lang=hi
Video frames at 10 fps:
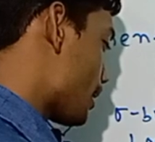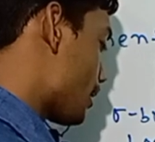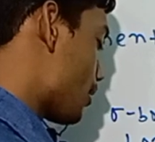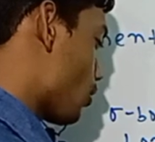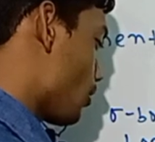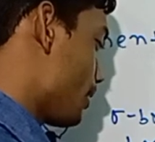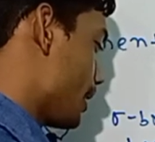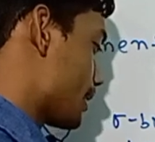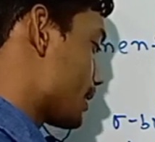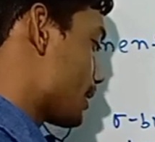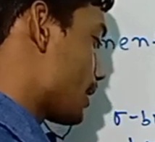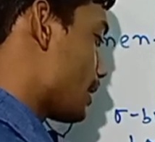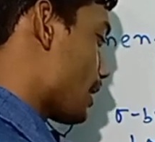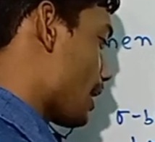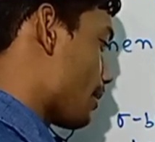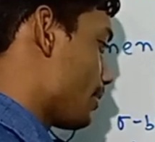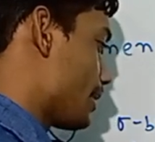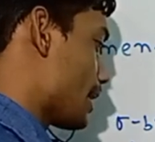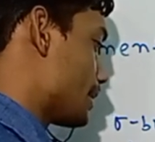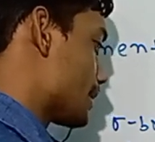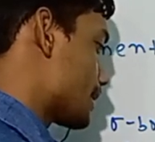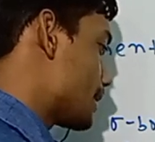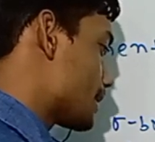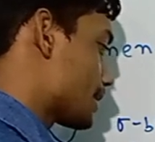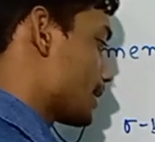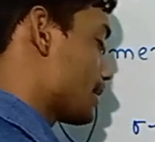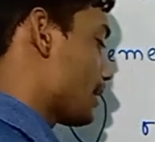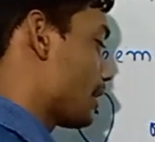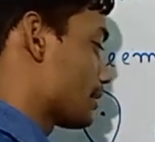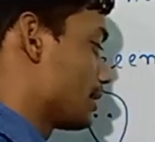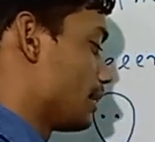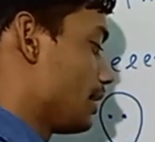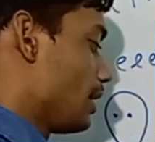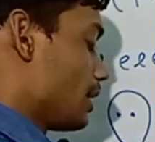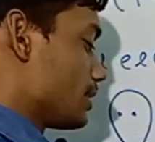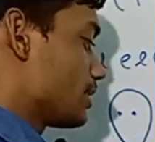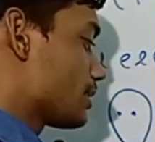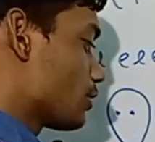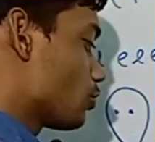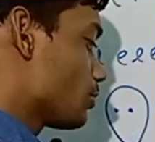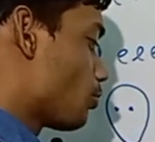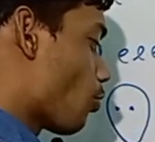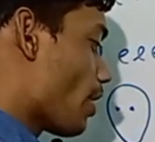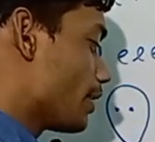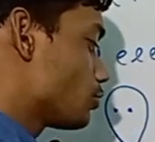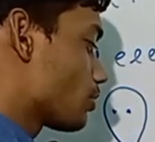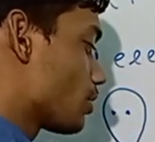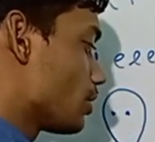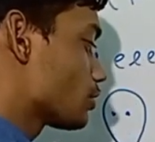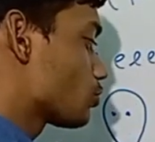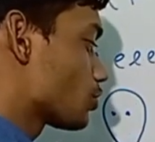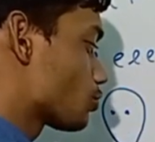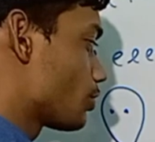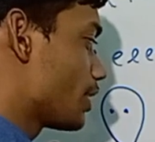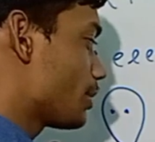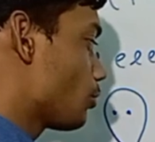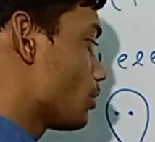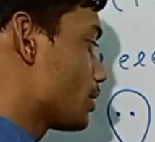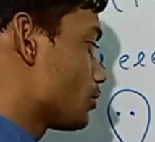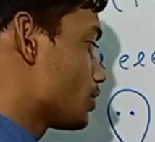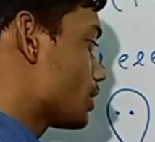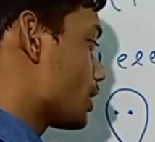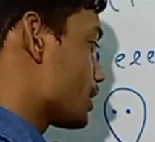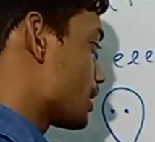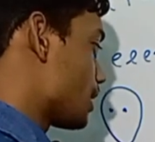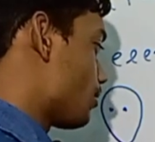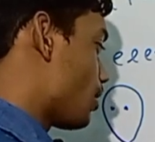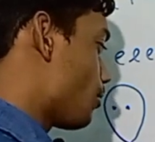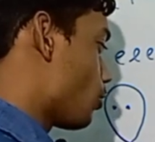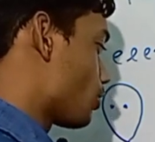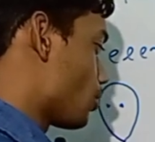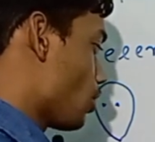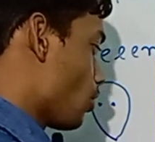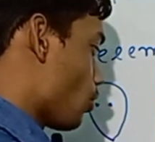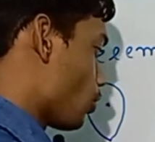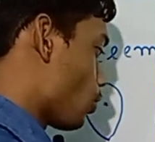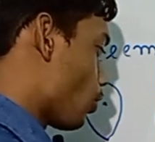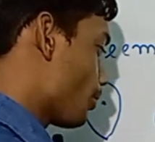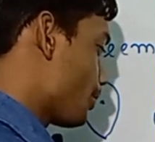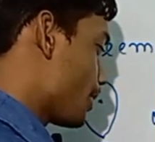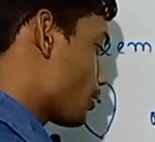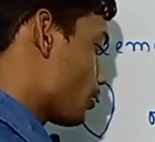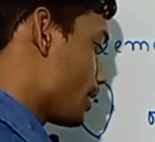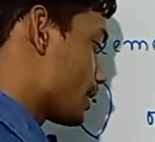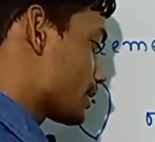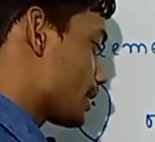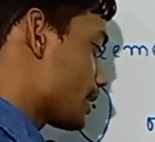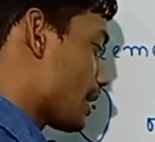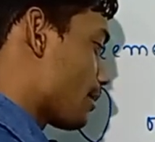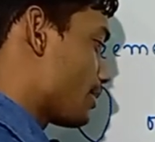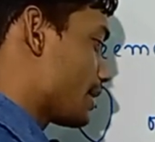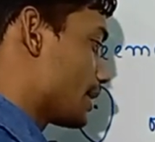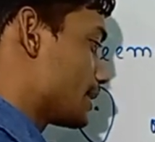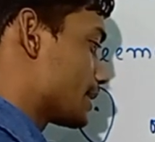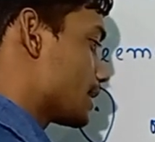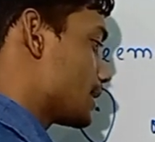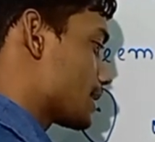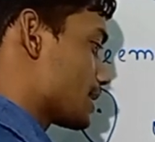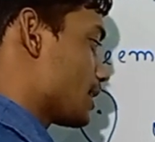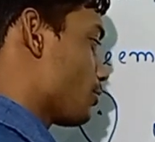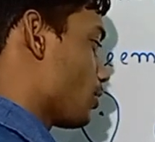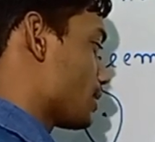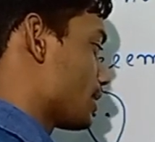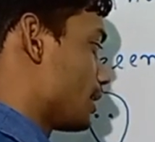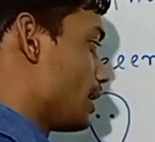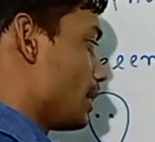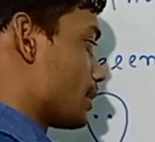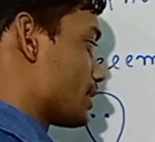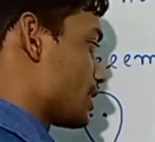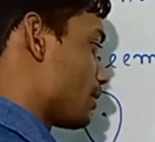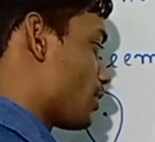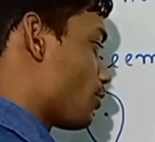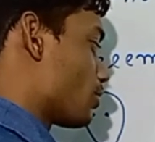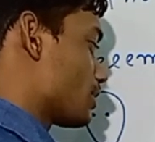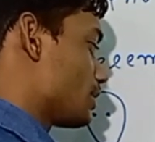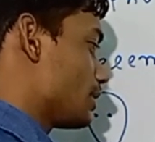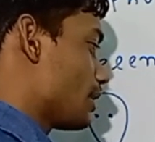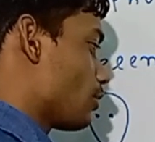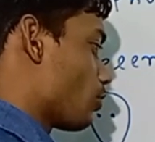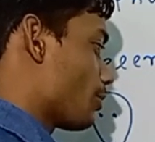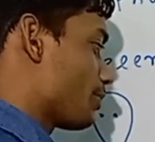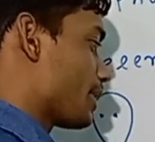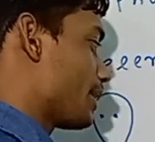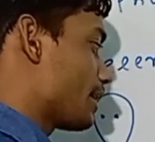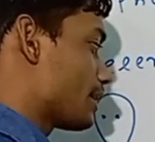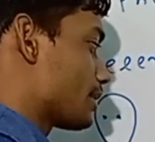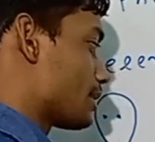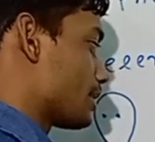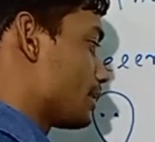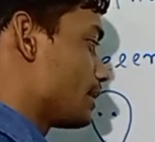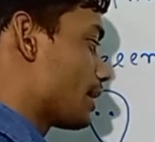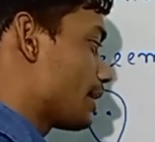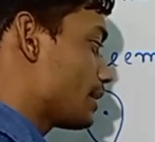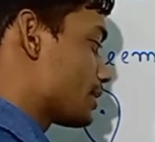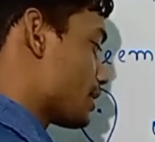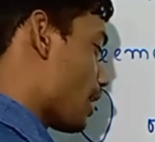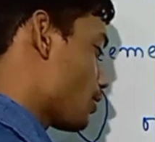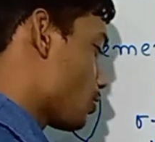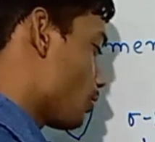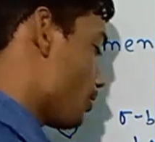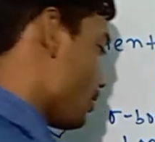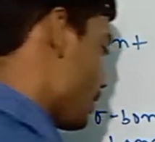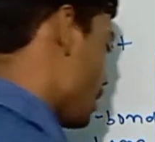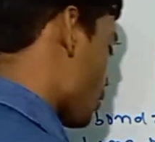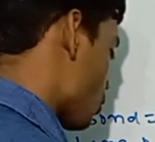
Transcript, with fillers: बैटल का कॉम्बिनेशन करना हाइब्रिडाइजेशन स्टेट कहलाता है जिस तरह दोस्त बॉयज और गर्ल्स को स्टूडेंट बोलते हैं उसी तरह सिग्मा बोन और लोन पेयर को एक साथ हाइब्रिडाइजेशन स्टेट बोलते हैं सिग्मा बोन तीन है लोन पेयर एक है तो तीन और एक चार